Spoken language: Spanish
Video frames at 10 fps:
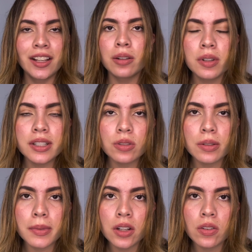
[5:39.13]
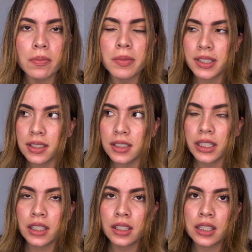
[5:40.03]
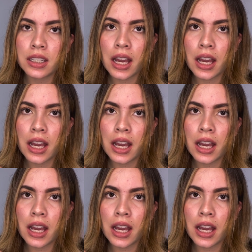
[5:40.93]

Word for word: ¿Cómo que es tu hermano? Me dice, sí,